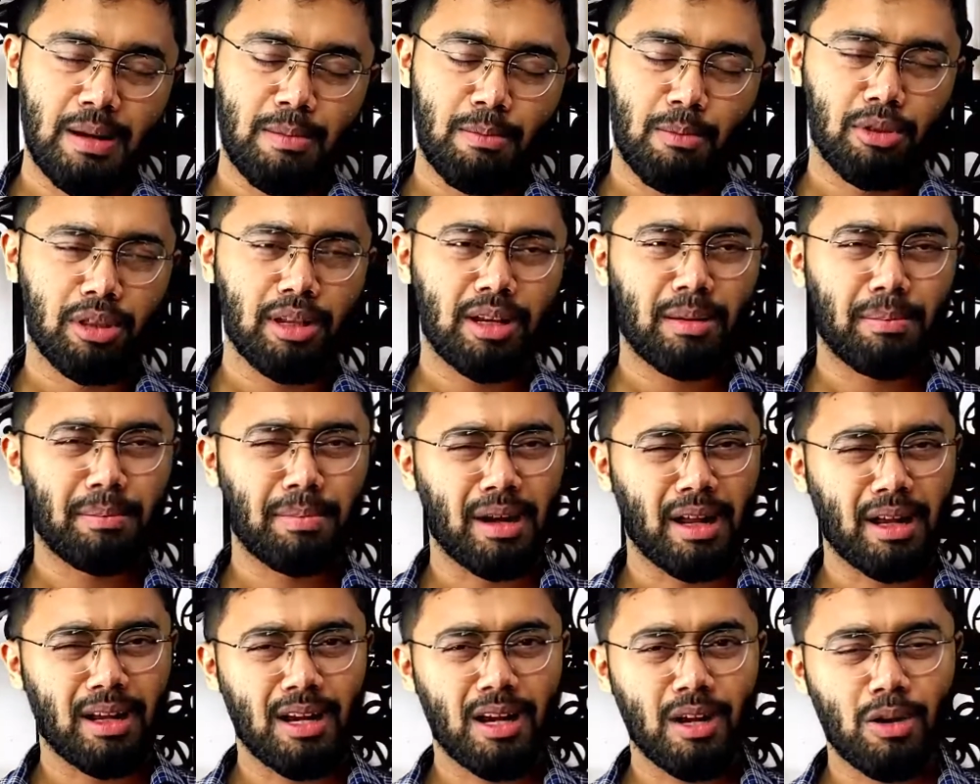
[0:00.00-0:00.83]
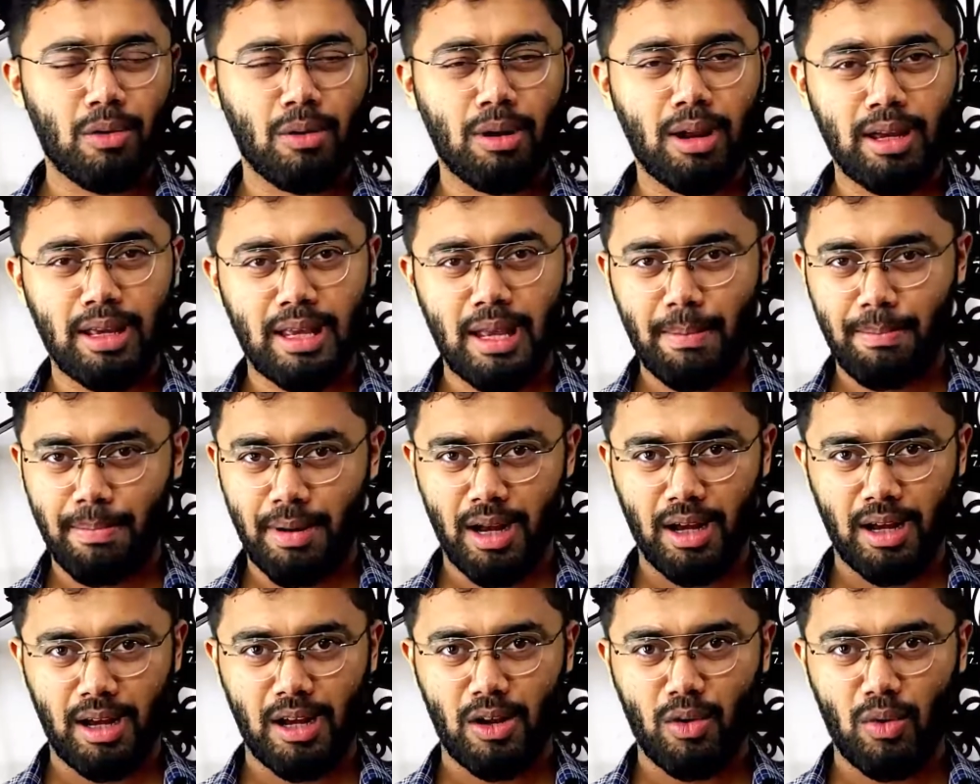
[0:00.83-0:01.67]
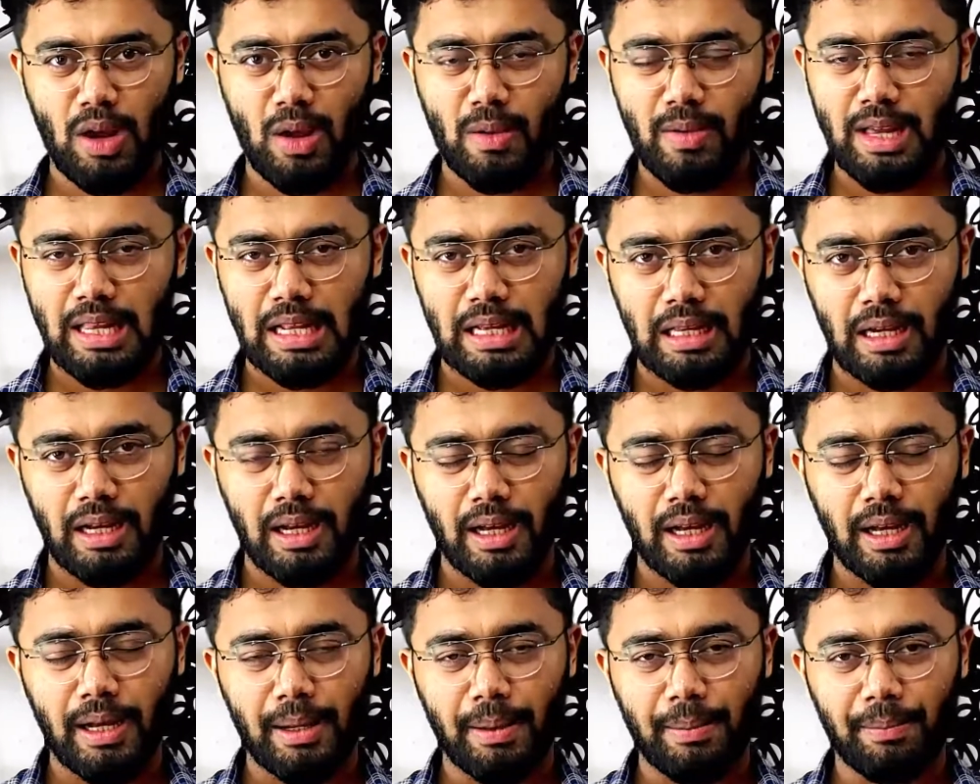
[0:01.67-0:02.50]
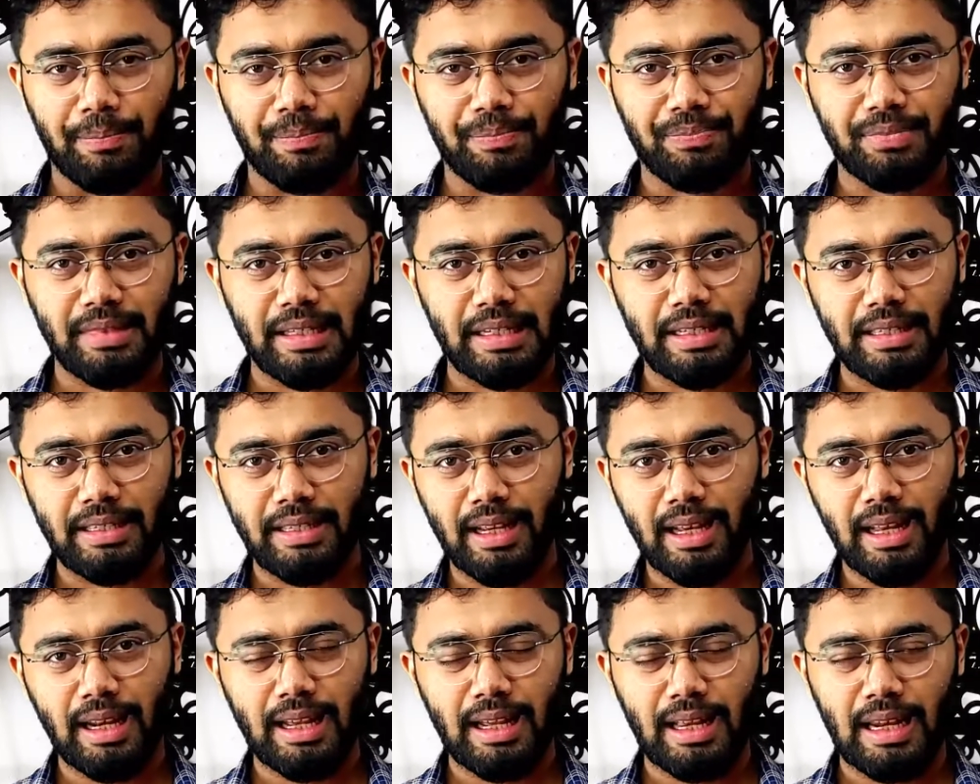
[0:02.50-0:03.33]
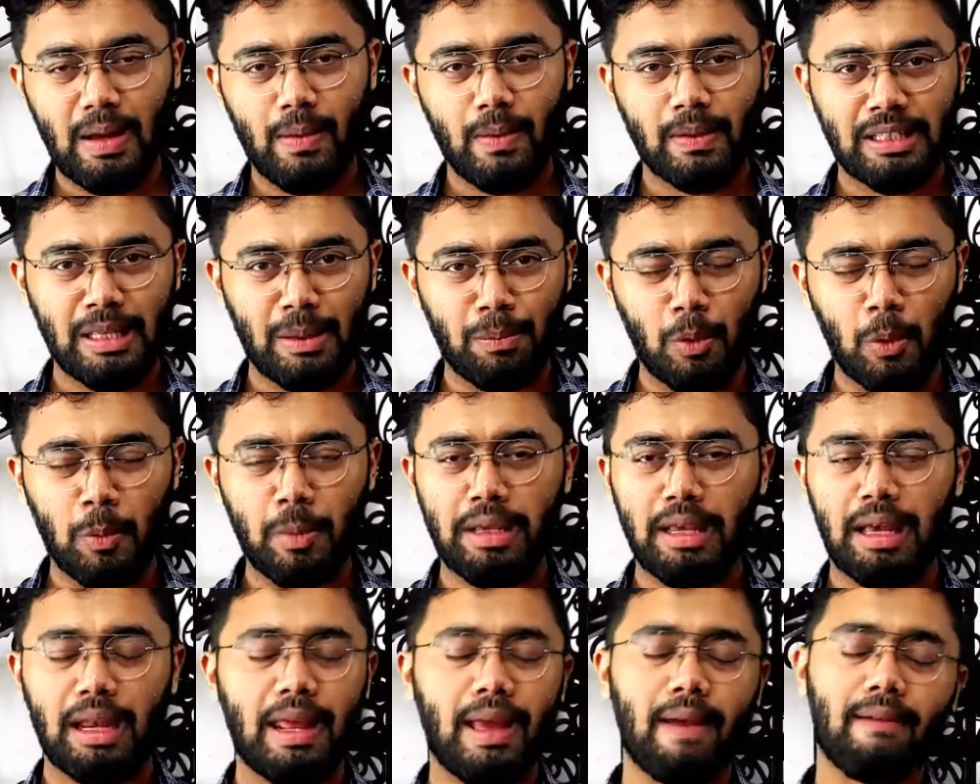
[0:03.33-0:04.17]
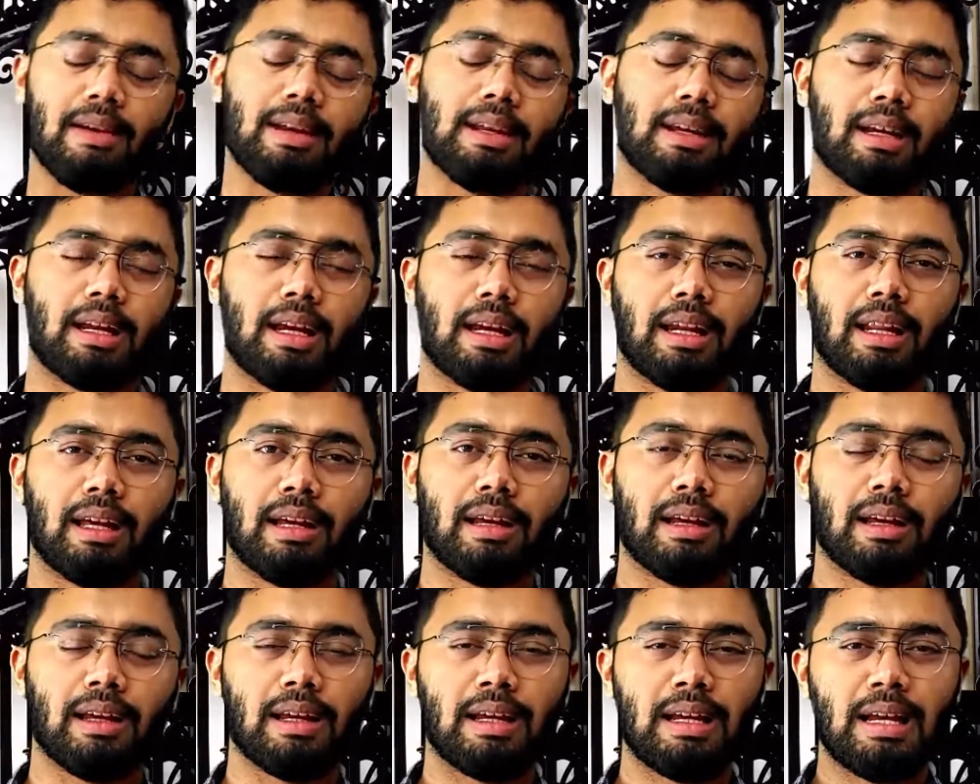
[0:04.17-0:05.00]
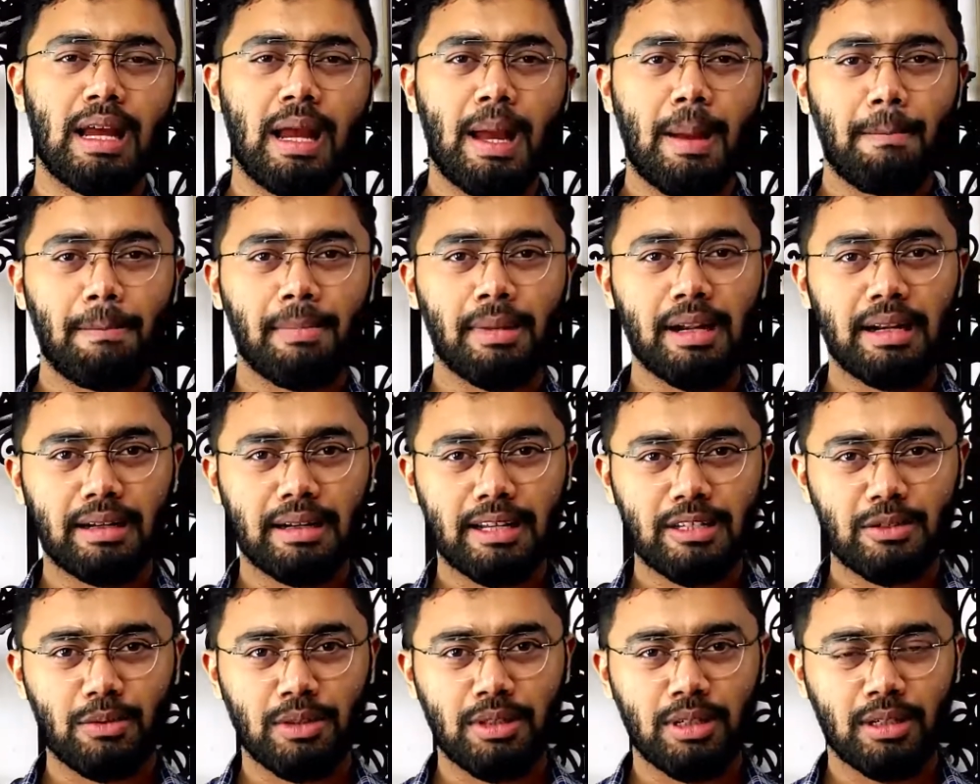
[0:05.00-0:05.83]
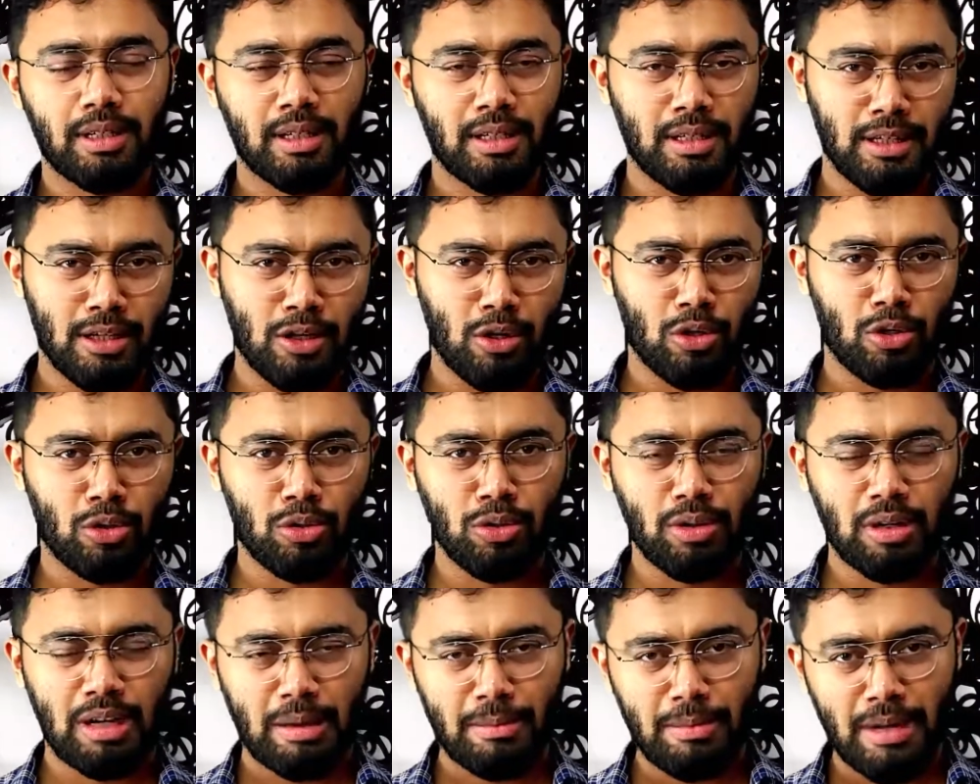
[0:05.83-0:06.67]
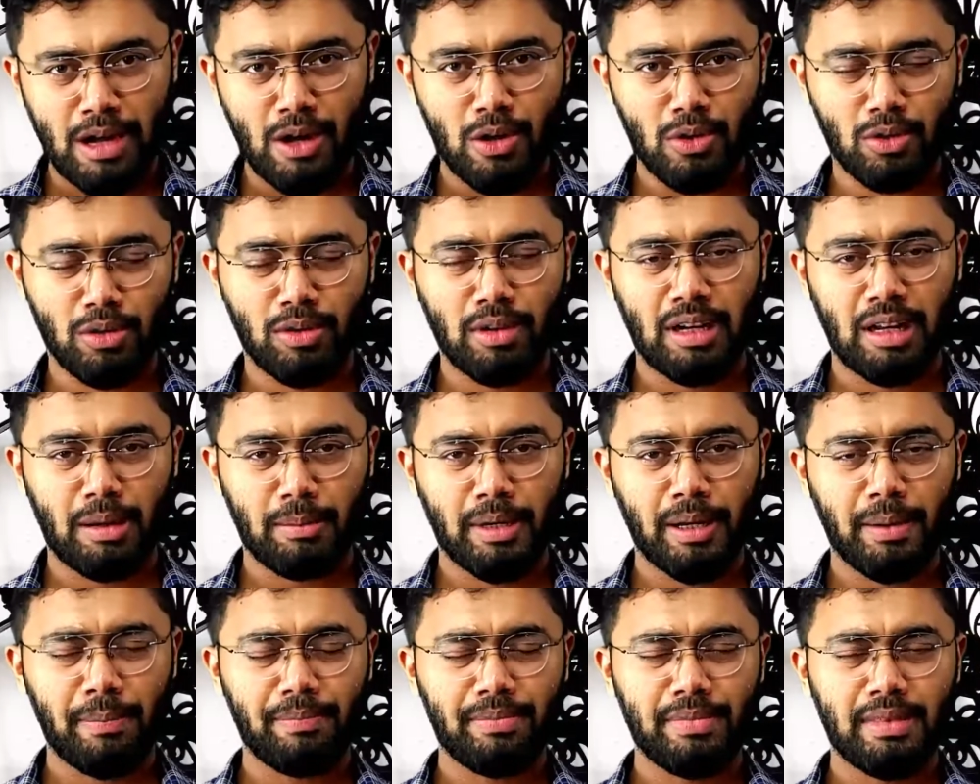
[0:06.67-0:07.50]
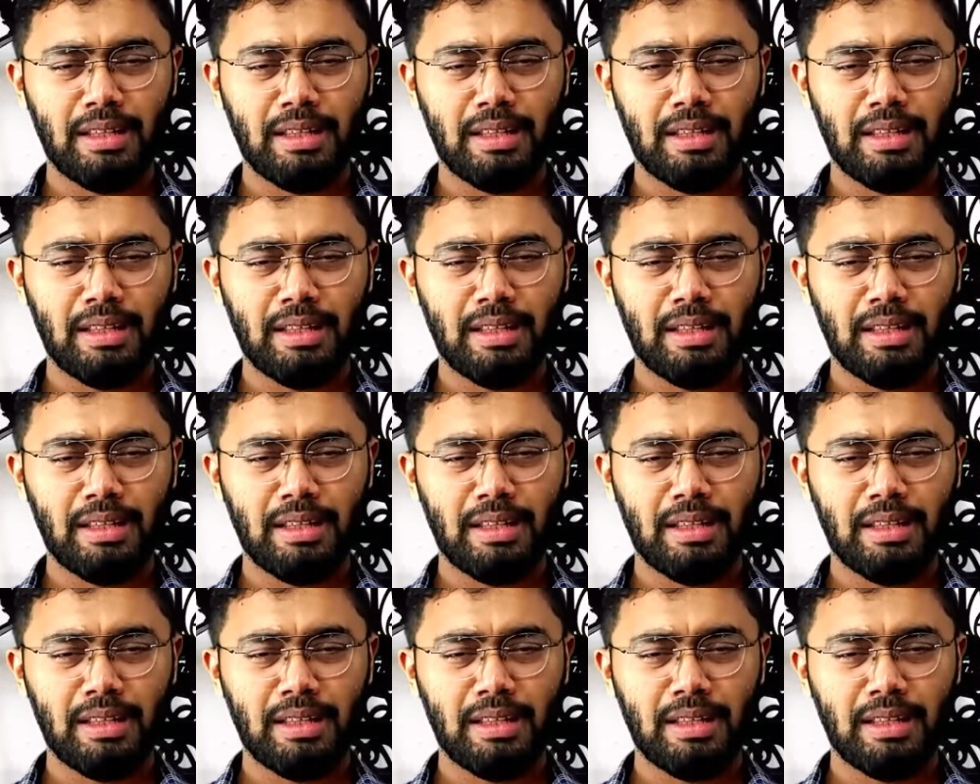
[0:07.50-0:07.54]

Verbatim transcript: முதல்ல பணக்காரவங்களாம் ஏன் பணக்காரவங்களாகவே இருக்கிறாங்க ஏழைங்கள்லாம் வந்து எப்போதுமே ஏழையாகவே இருக்கிறாங்களே மிடில் கிளாஸ் வந்துட்டு இங்கிட்டும் இல்லாமல் அங்கிட்டும் இல்லாமல்